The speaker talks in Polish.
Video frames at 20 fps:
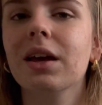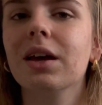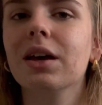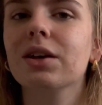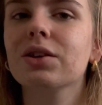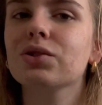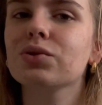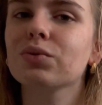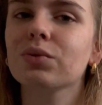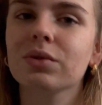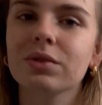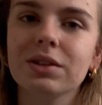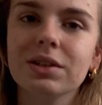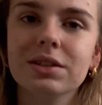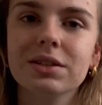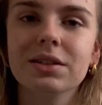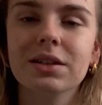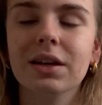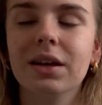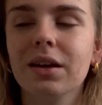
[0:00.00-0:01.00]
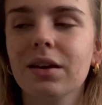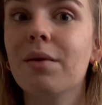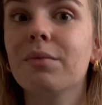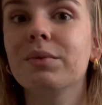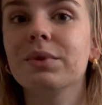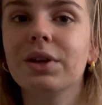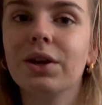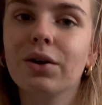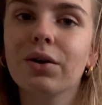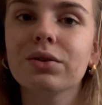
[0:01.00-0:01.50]
słodycze i
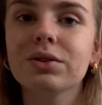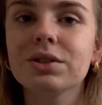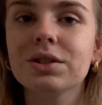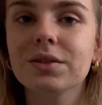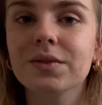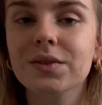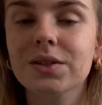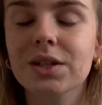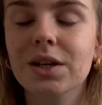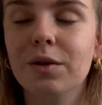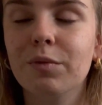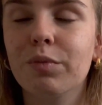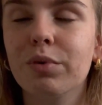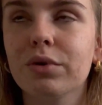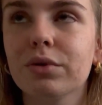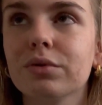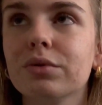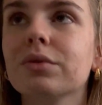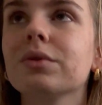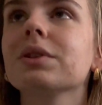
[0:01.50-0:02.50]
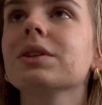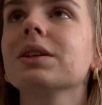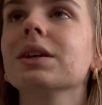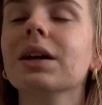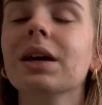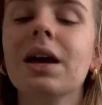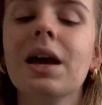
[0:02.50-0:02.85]
mniej odżywcze produkty,